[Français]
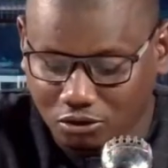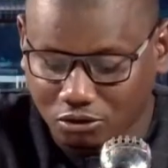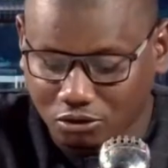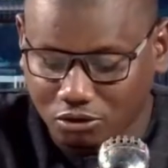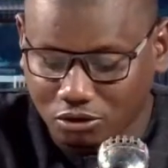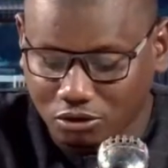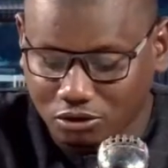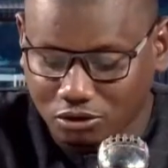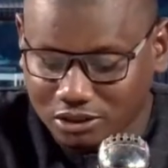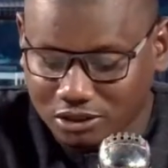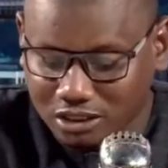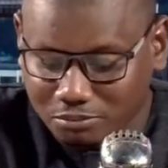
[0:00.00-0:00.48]

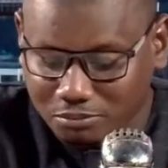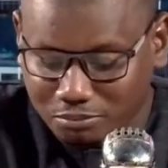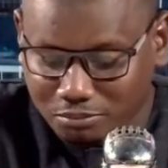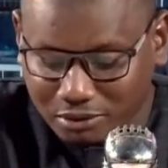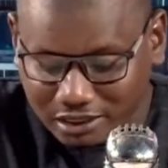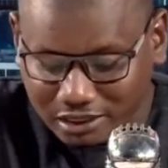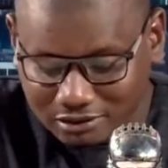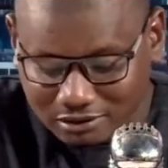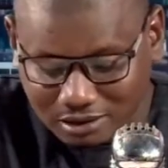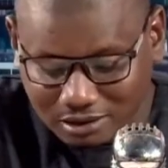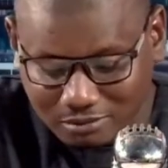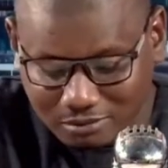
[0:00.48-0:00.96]
Alors, on sait
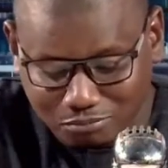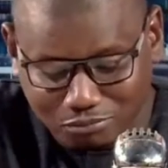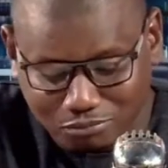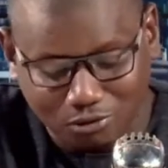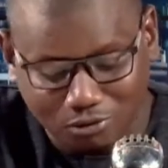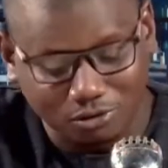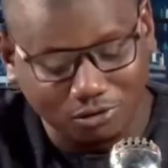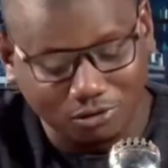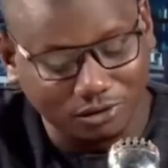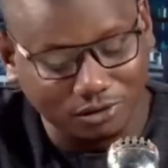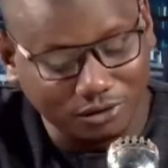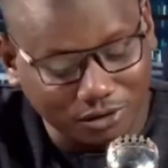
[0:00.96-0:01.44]
par
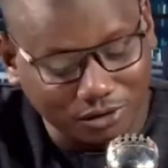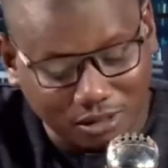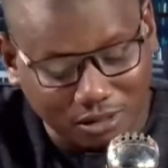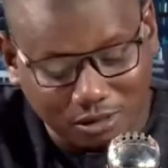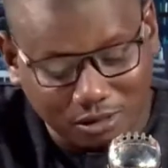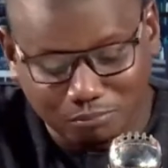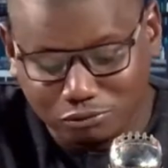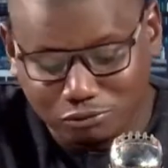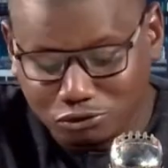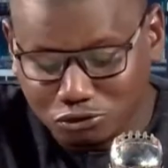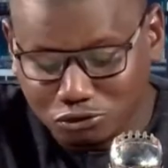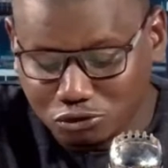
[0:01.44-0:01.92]
exemple
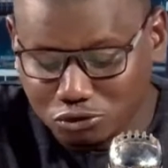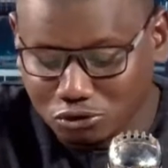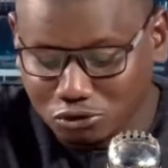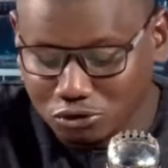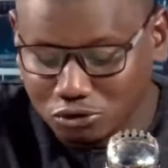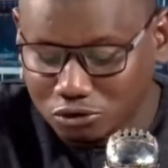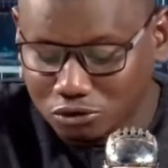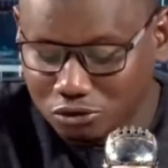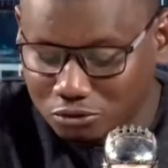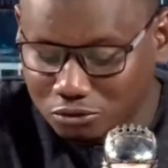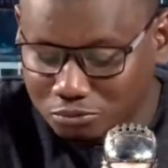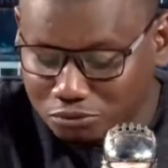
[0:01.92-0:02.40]
que plus
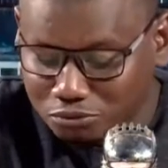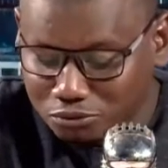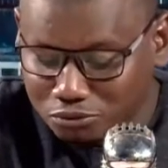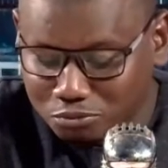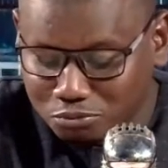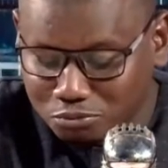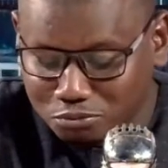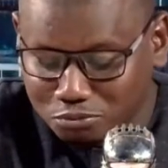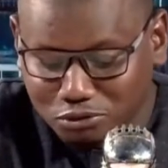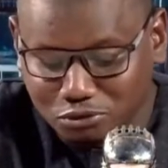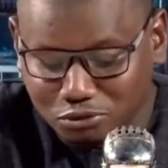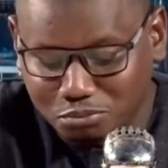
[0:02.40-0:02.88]
que
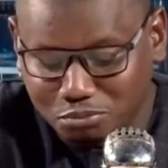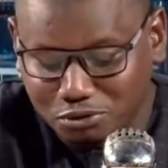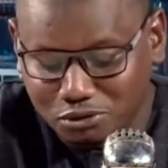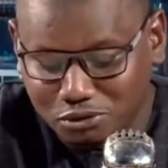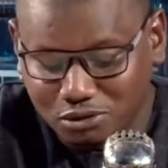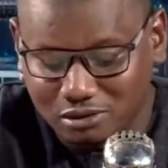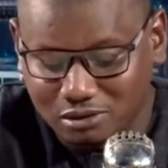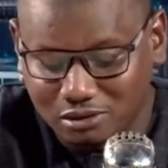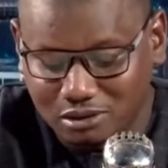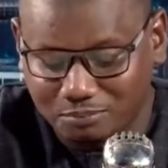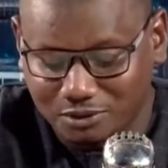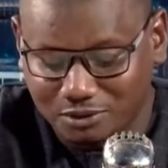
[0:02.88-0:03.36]
plus, plus,
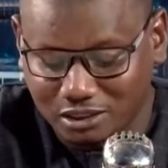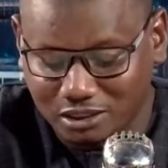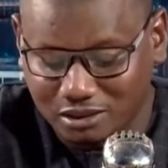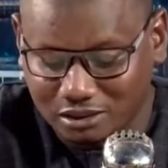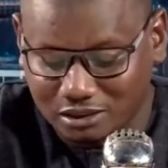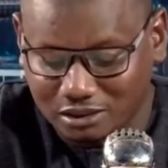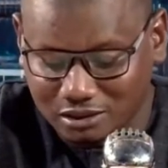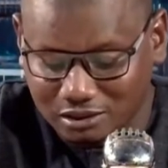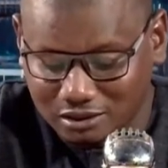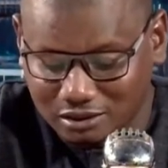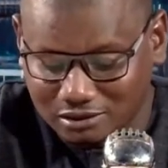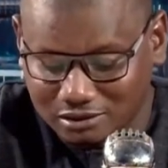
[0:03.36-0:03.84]
plus de,
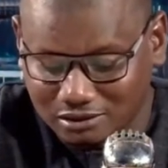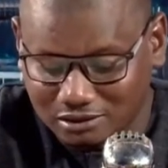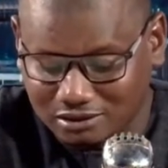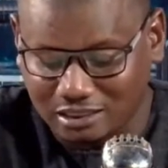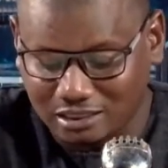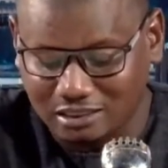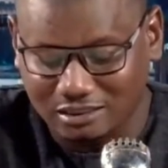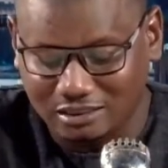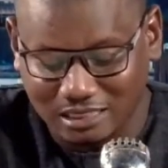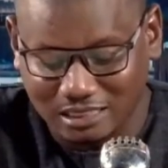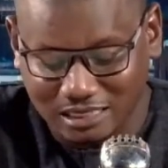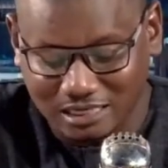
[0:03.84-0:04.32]
peut-être
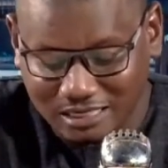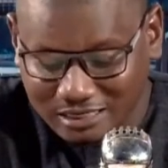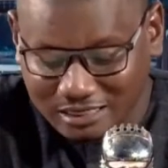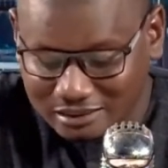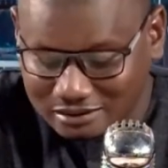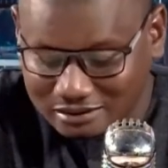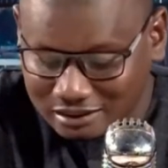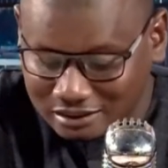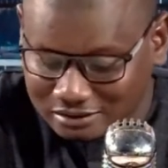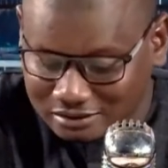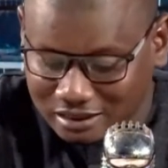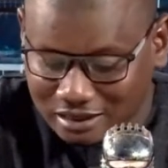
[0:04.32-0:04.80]
centaines
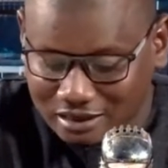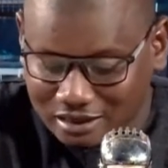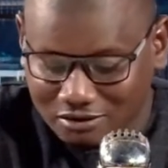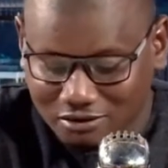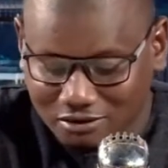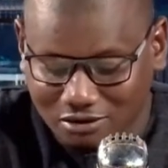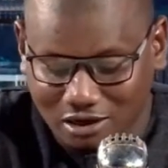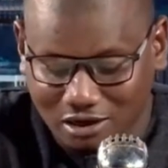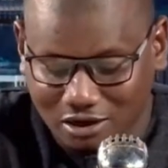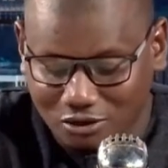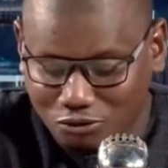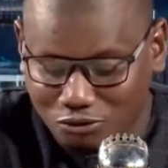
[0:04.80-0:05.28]

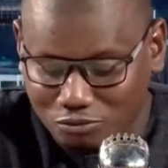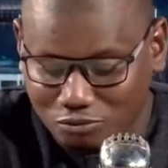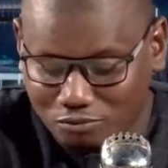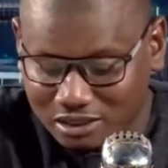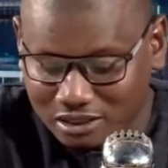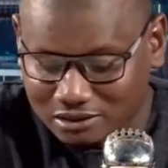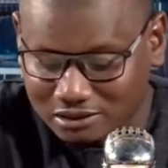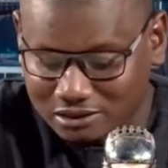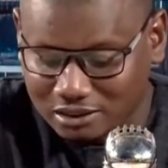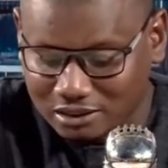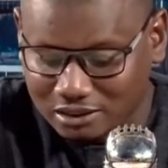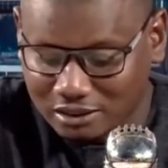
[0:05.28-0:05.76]
d'hectares dans
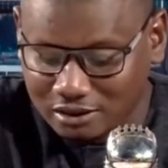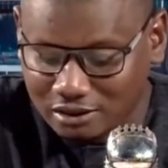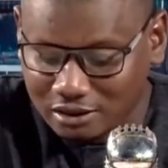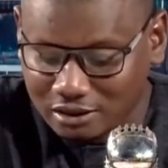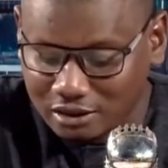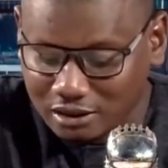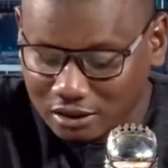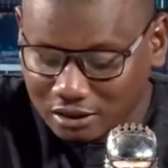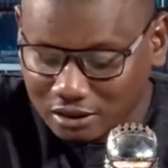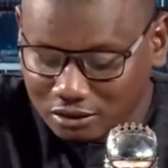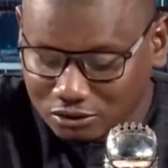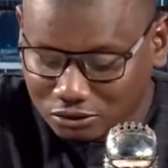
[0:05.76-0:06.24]
le bassin
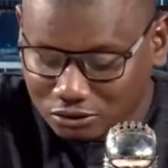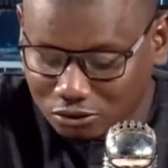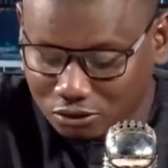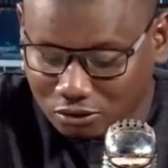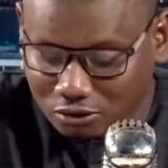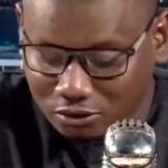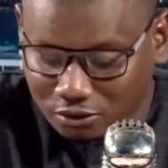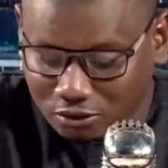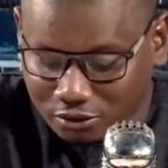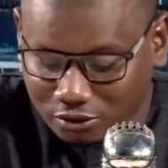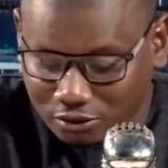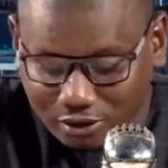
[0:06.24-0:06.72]

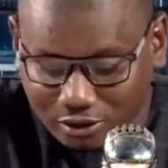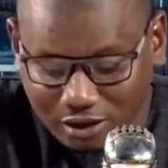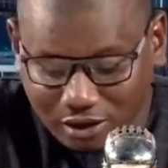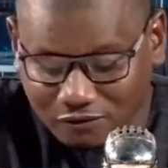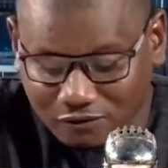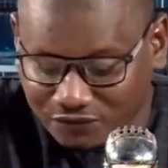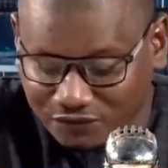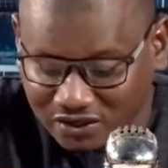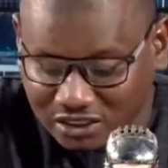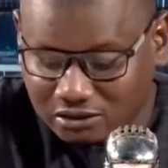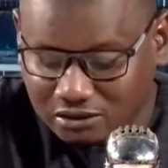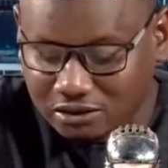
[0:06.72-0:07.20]
sont
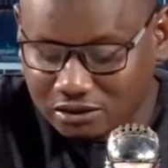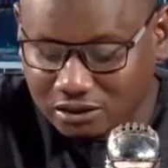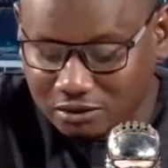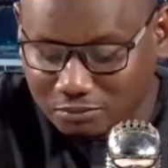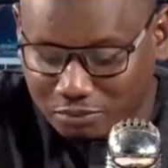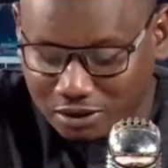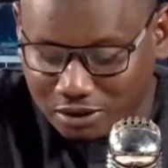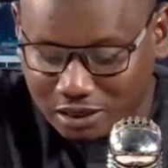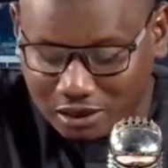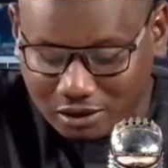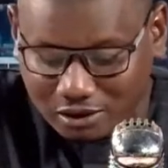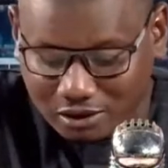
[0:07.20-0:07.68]

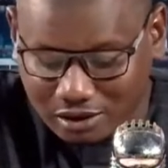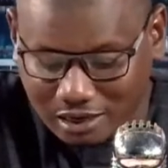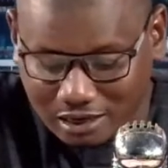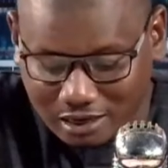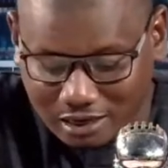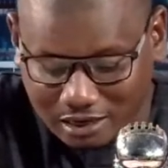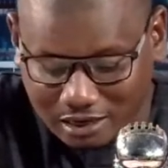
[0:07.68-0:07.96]
infectés par